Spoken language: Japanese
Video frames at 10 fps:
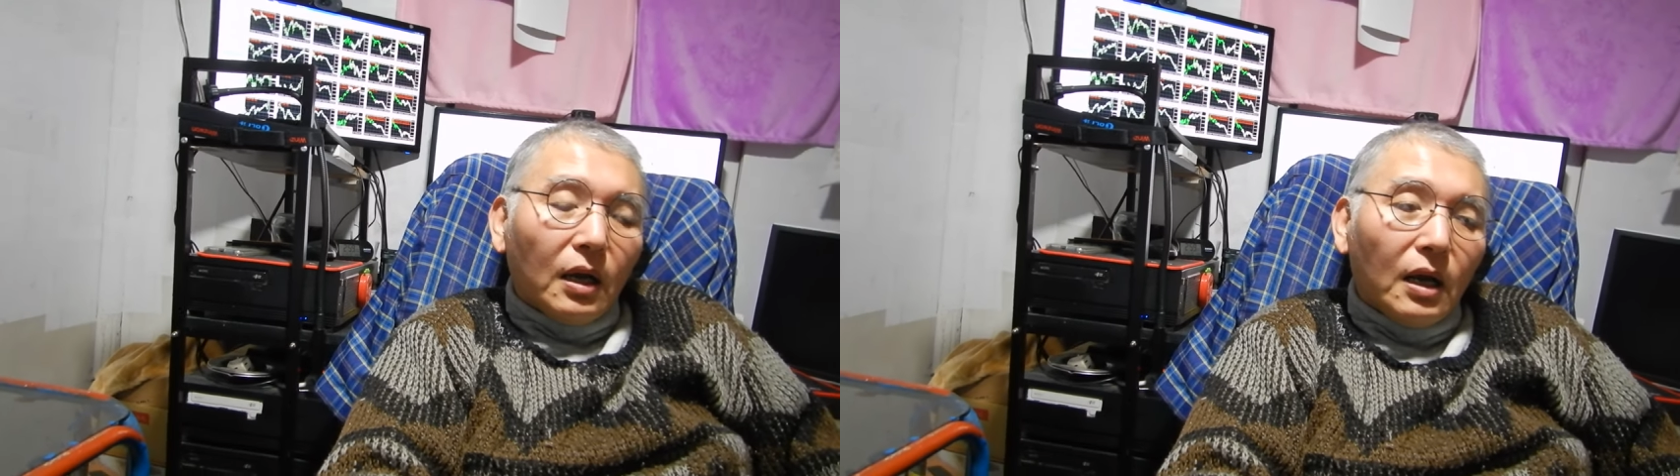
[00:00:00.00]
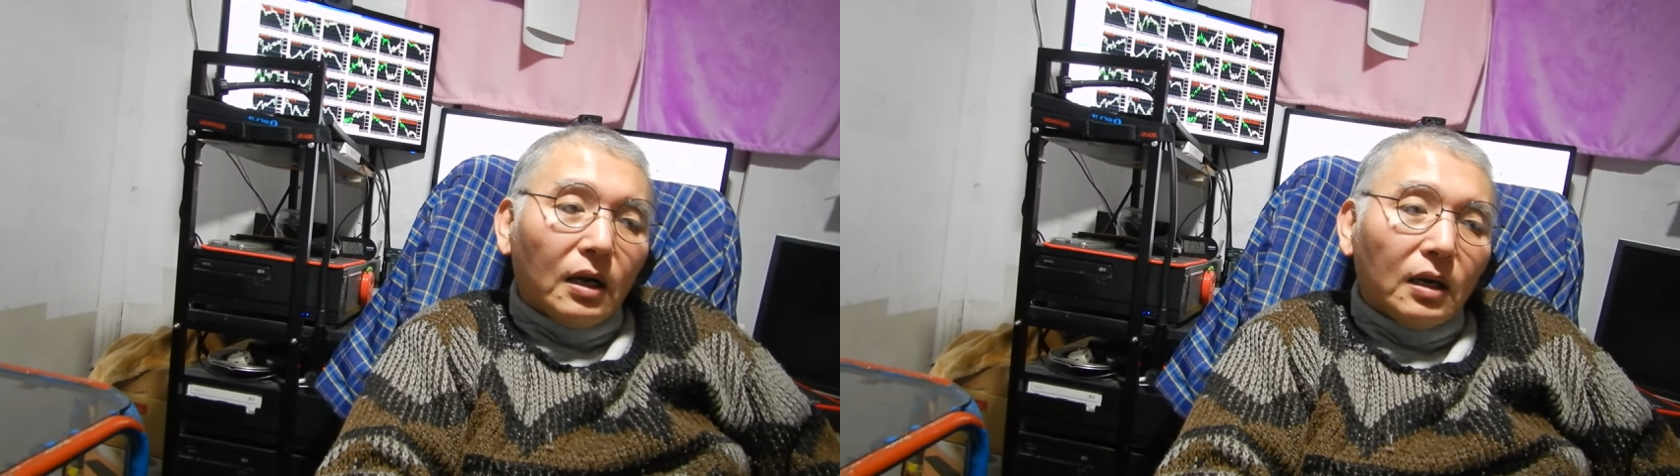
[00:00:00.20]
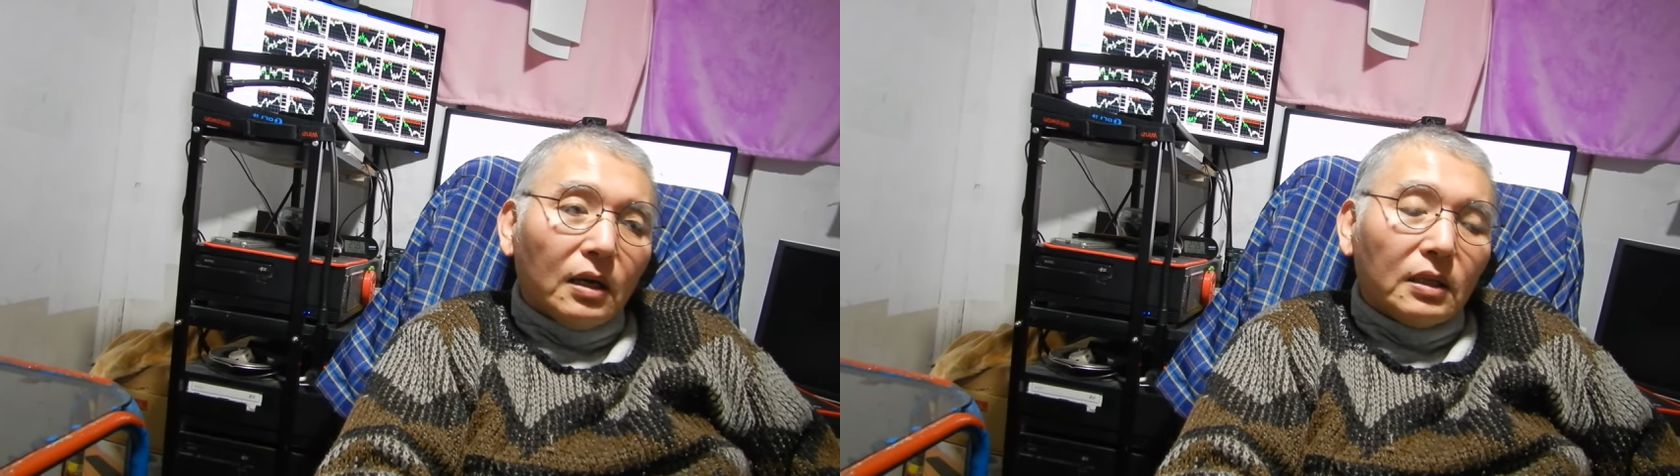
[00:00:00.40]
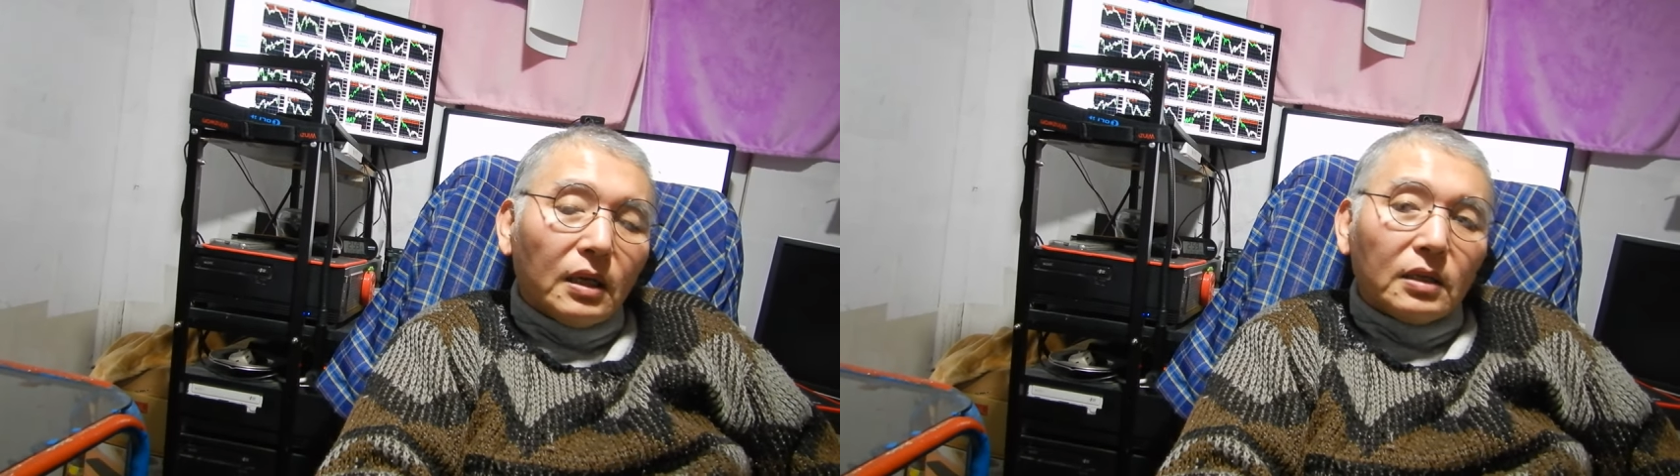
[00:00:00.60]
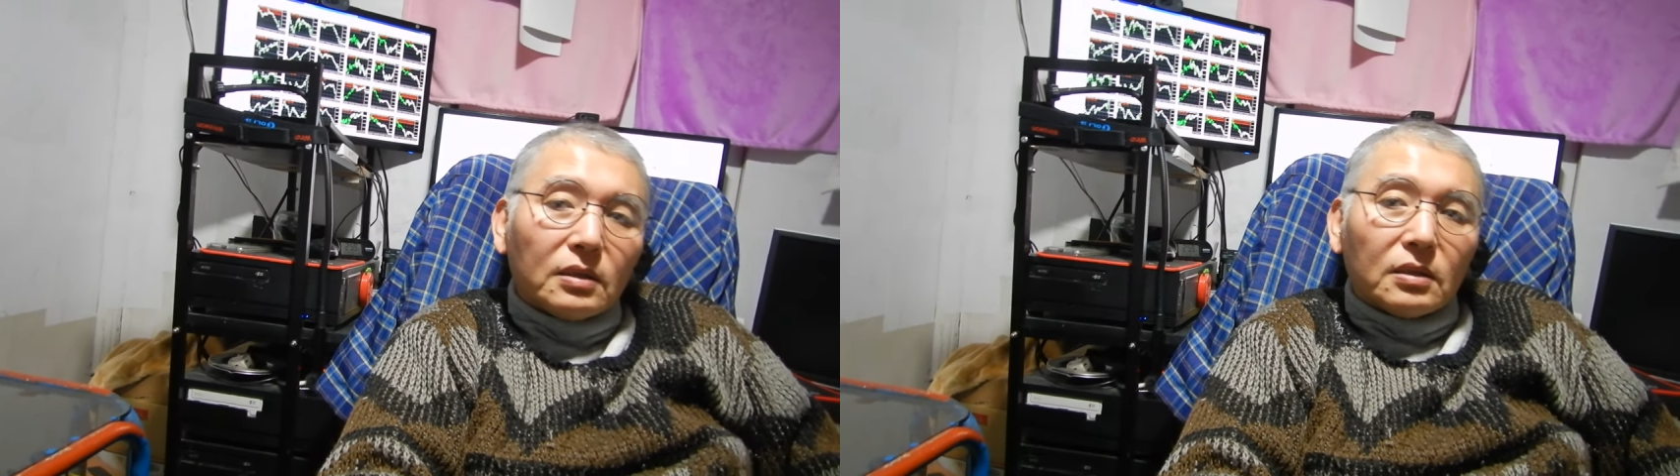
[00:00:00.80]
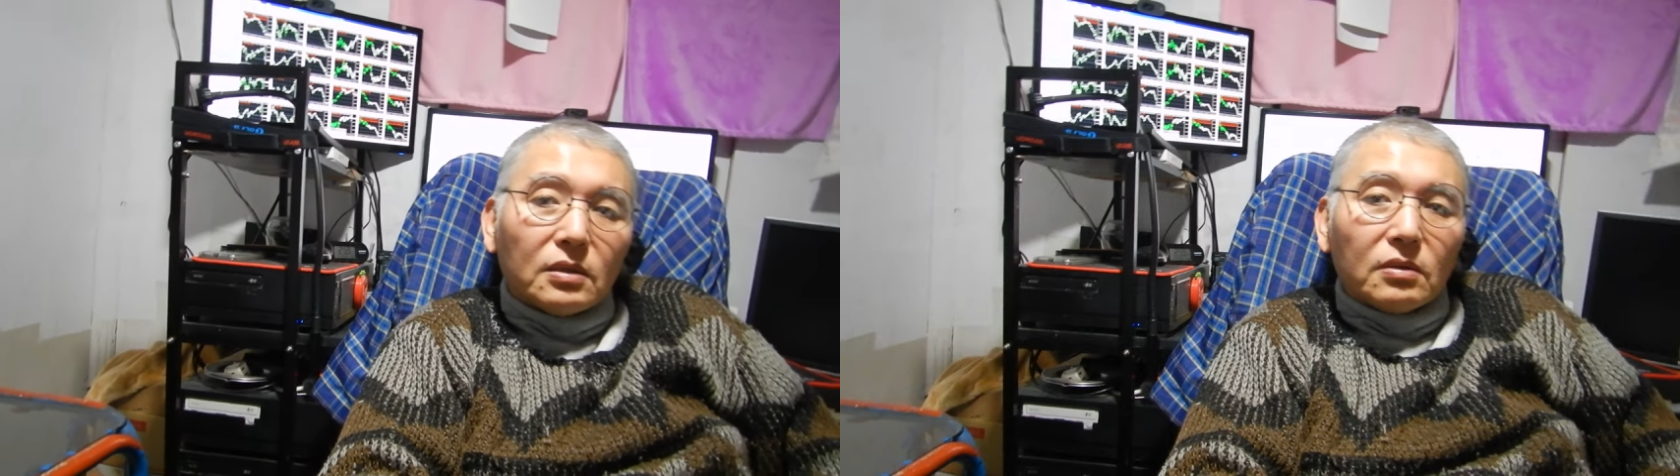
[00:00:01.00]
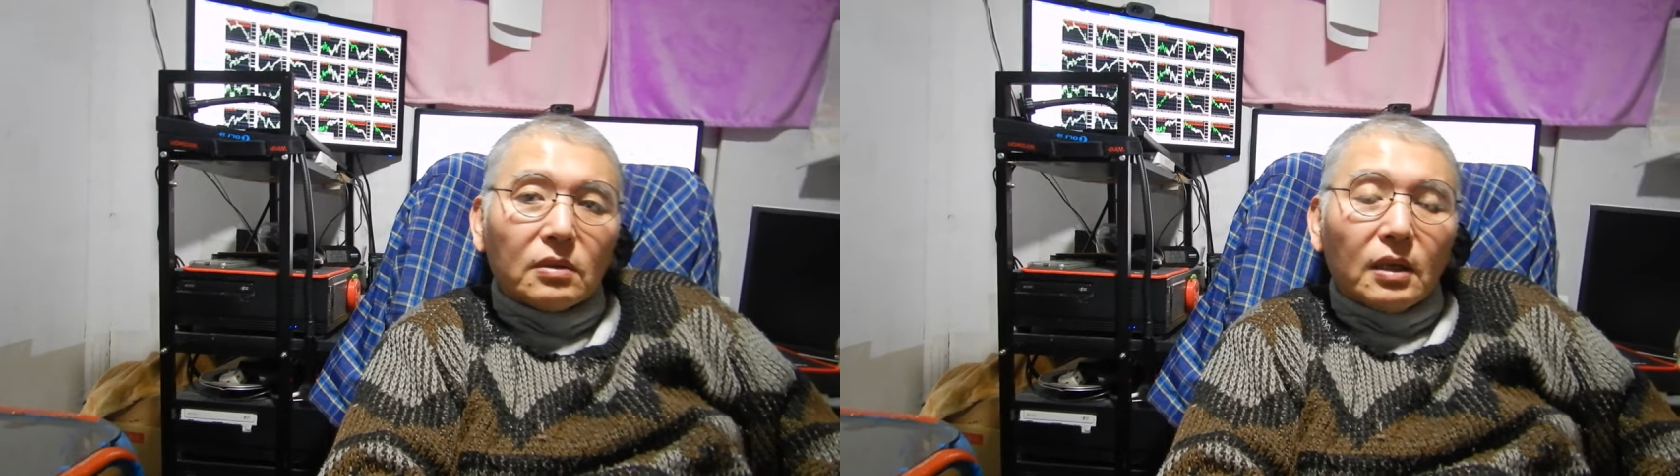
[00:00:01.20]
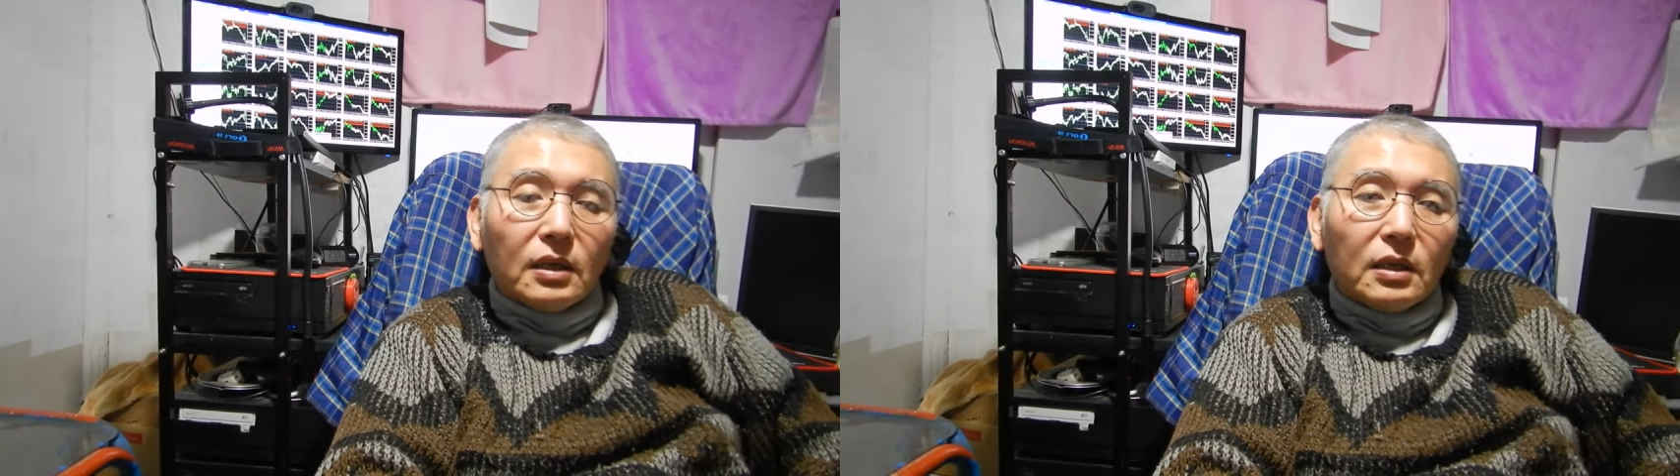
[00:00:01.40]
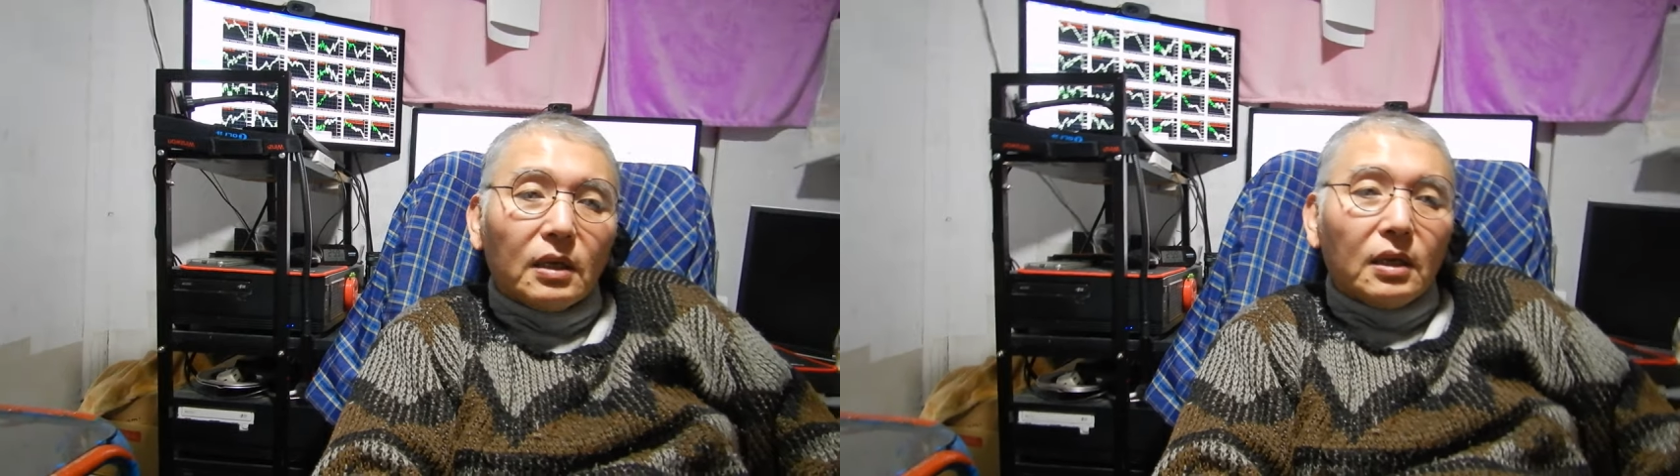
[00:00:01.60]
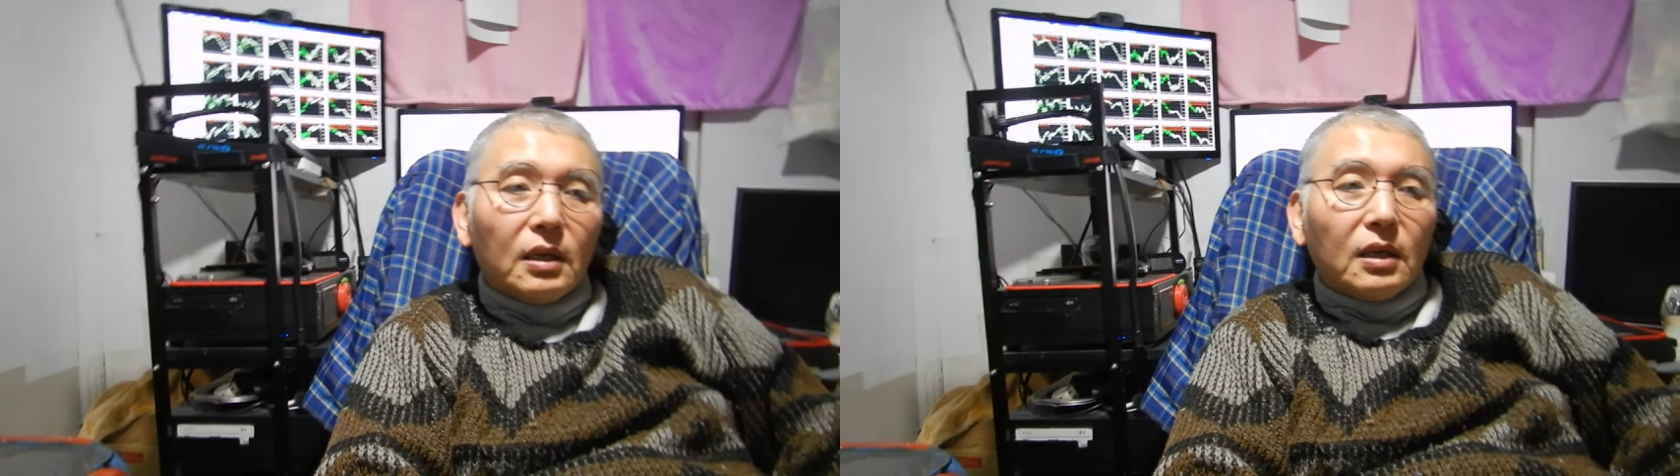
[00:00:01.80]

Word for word: 考えたり作ったり